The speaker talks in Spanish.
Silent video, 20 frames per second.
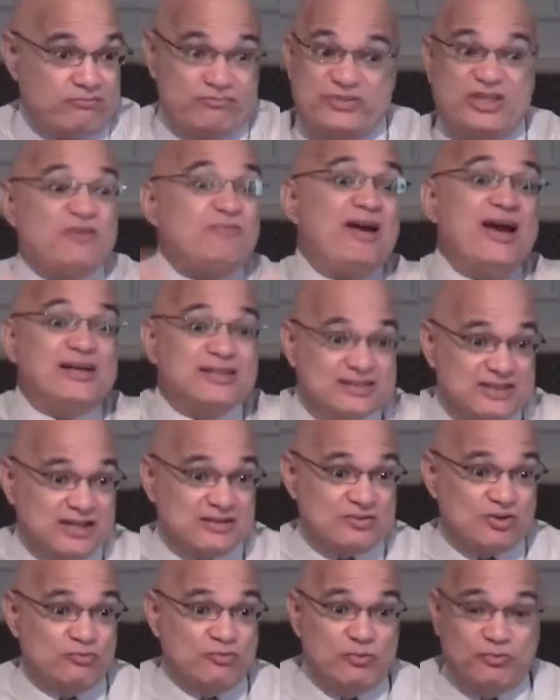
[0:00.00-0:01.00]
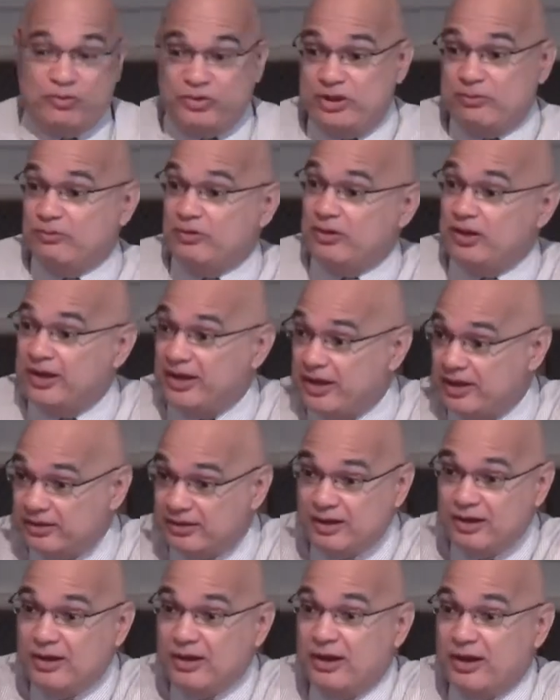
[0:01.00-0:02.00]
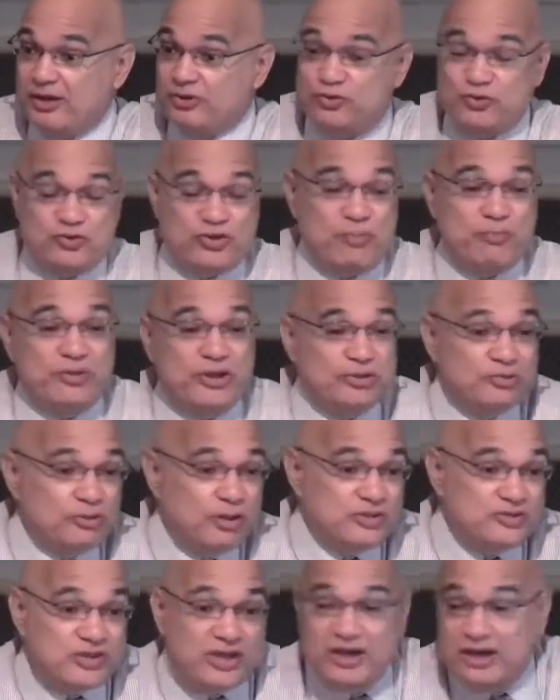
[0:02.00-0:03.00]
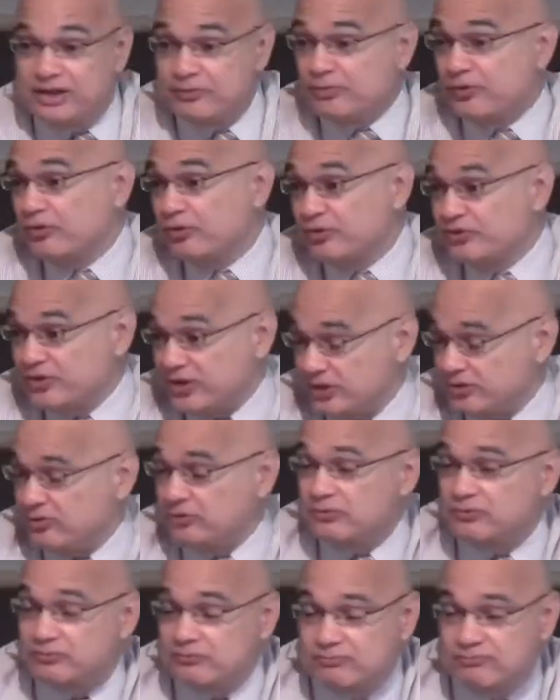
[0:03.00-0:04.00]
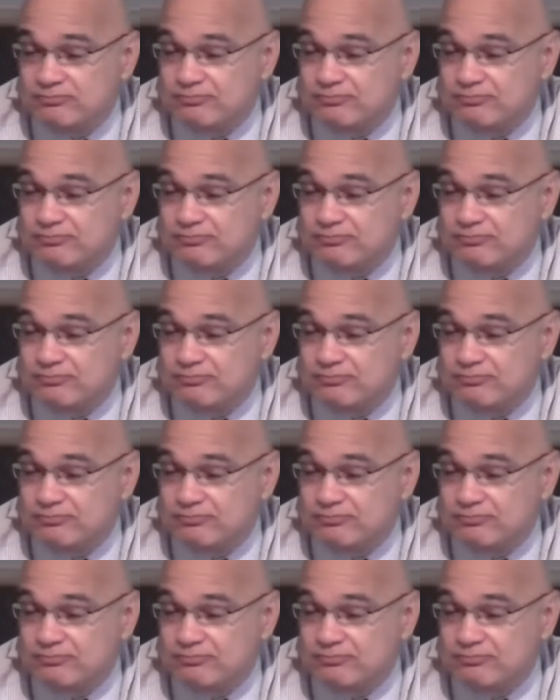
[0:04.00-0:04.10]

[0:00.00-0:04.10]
diversas, como podemos leer en sus epístolas y en el libro de los Hechos.